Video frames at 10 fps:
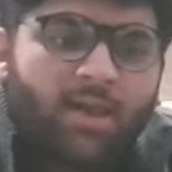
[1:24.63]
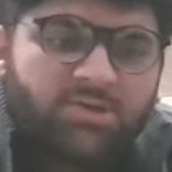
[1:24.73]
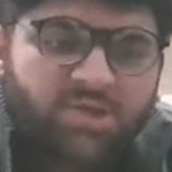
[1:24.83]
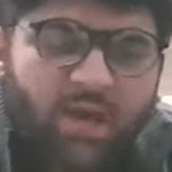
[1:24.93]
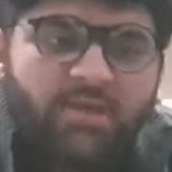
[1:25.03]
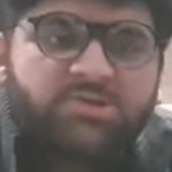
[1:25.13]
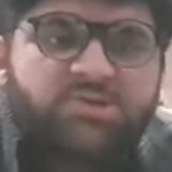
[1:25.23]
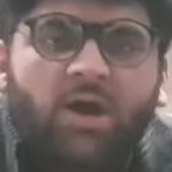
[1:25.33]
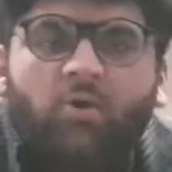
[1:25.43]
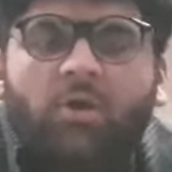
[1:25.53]
शाहीन
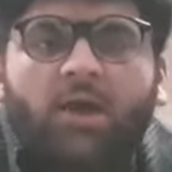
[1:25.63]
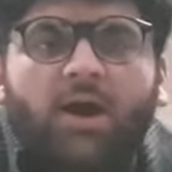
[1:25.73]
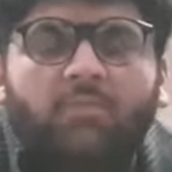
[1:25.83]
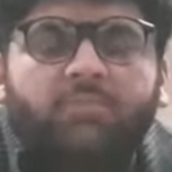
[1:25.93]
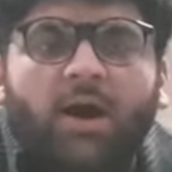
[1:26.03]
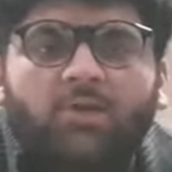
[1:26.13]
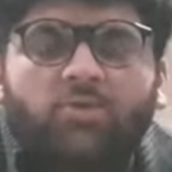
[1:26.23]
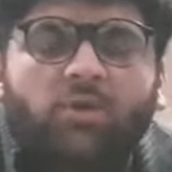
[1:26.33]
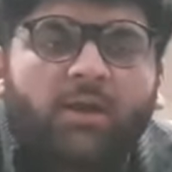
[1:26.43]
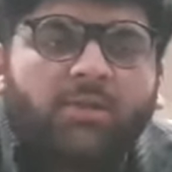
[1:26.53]
शाह हो गया अब्बास
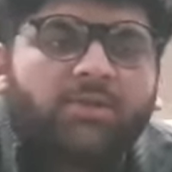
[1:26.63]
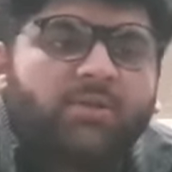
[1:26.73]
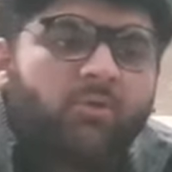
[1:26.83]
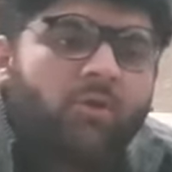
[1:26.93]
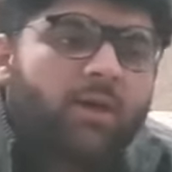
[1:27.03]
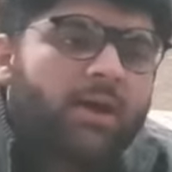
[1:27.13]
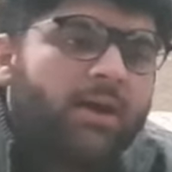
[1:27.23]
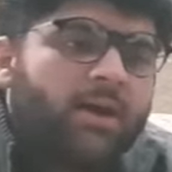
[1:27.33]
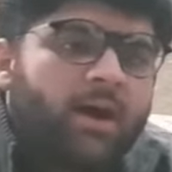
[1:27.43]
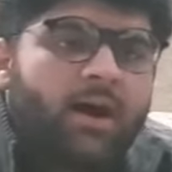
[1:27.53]
हो गया नसीम हो गया
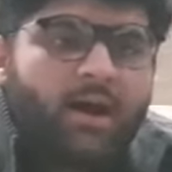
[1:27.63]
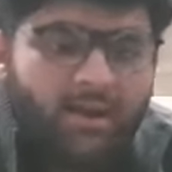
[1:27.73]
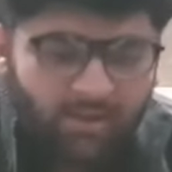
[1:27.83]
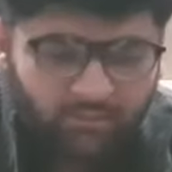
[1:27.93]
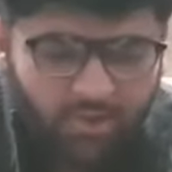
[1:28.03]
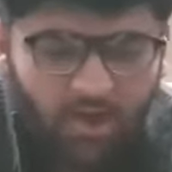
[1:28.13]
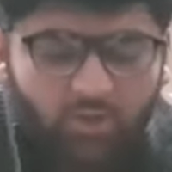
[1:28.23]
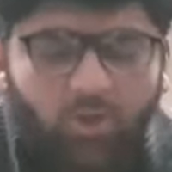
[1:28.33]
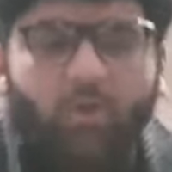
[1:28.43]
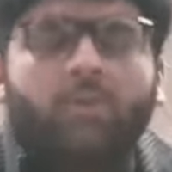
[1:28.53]
अगर इनकी पहले
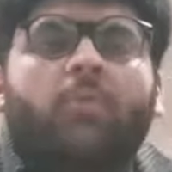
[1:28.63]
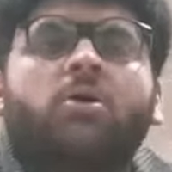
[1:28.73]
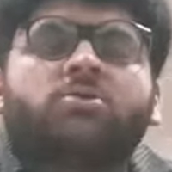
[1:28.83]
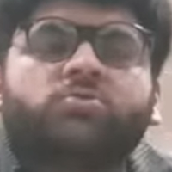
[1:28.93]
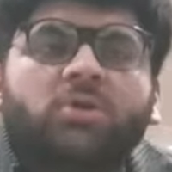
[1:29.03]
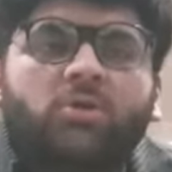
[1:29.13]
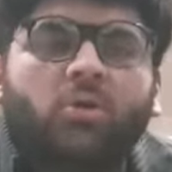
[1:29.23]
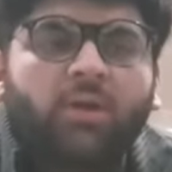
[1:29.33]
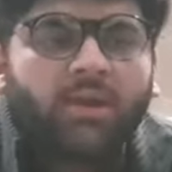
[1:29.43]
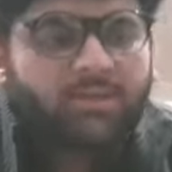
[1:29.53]
दो ओवर में बॉल स्विंग
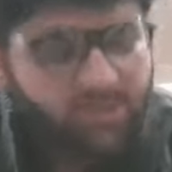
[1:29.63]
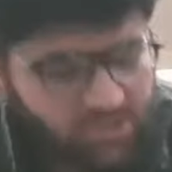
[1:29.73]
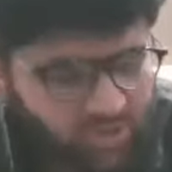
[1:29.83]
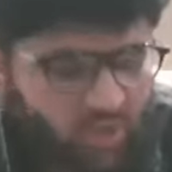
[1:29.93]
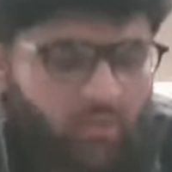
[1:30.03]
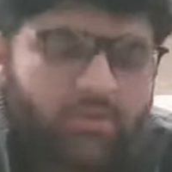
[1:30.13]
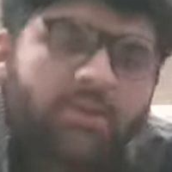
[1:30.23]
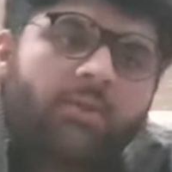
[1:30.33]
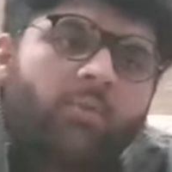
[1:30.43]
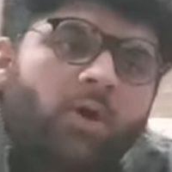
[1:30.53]
हो रही है तीसरे ओवर से
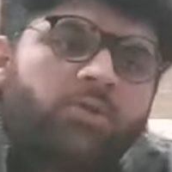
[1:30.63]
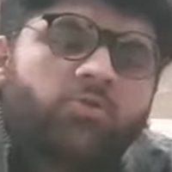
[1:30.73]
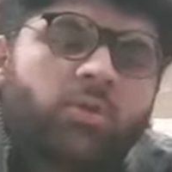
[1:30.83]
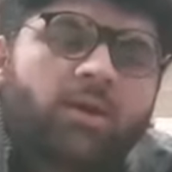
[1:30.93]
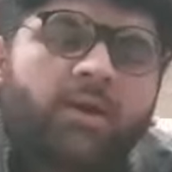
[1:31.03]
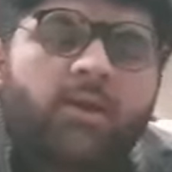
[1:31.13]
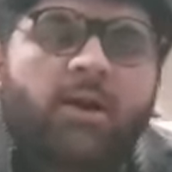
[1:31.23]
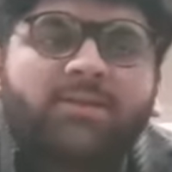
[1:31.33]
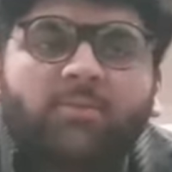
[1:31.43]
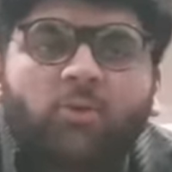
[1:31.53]
इनका बॉल स्विंग करना
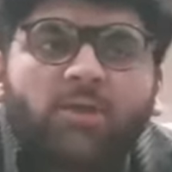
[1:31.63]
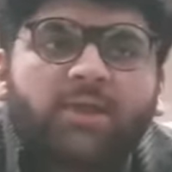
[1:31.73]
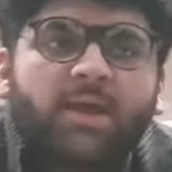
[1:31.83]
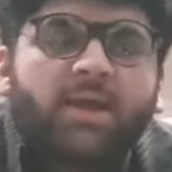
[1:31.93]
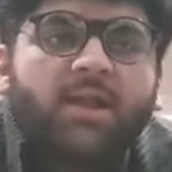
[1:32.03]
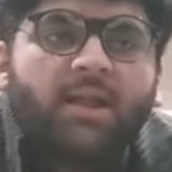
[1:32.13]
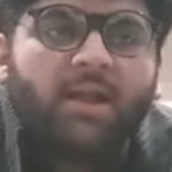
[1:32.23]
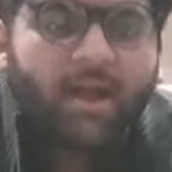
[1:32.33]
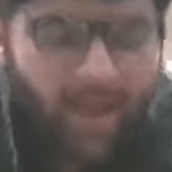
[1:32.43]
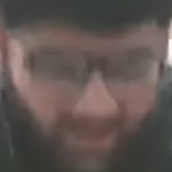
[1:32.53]
ख़त्म हो जाता है
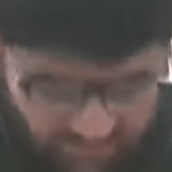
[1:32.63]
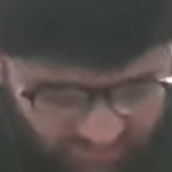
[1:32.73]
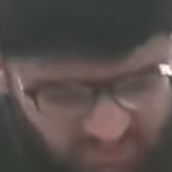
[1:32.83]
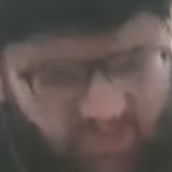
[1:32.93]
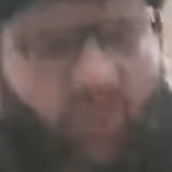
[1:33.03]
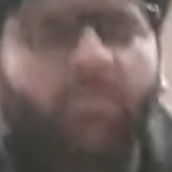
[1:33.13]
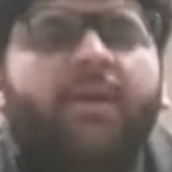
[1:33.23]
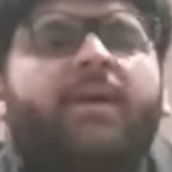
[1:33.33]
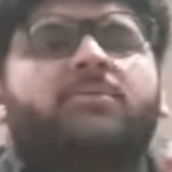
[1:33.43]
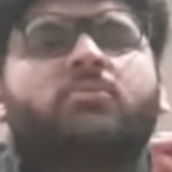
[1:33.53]
एटलीस्ट चलो मैं
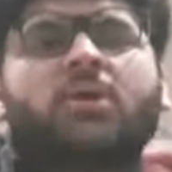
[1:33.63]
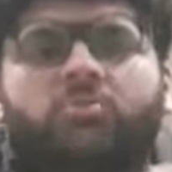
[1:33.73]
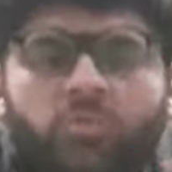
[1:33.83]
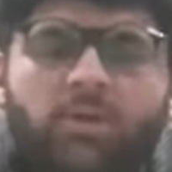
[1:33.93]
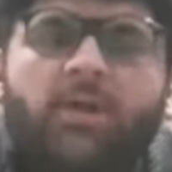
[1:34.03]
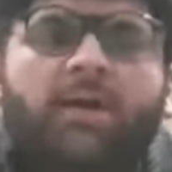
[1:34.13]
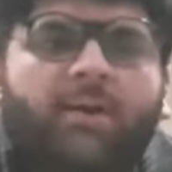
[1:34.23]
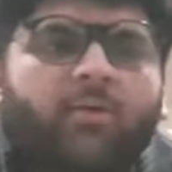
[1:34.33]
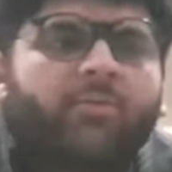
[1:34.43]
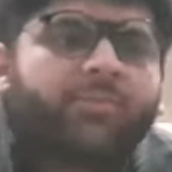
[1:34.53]
ये कहता हूँ यार स्विंग ना
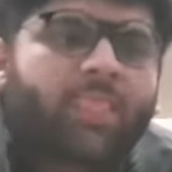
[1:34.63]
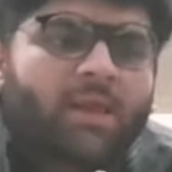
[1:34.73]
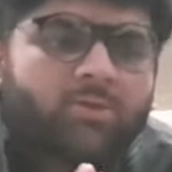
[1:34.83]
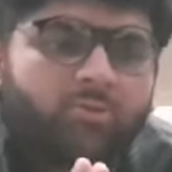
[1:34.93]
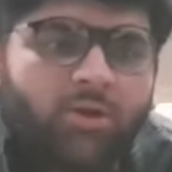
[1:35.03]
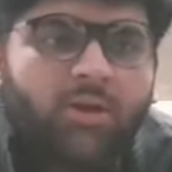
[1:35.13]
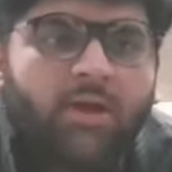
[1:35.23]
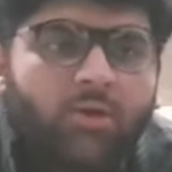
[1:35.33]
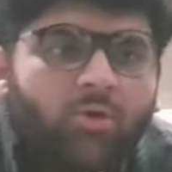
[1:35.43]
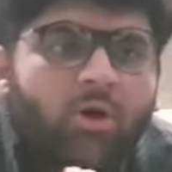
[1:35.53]
करो स्विंग ना
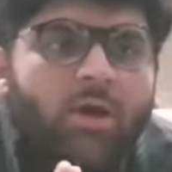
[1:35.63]
करो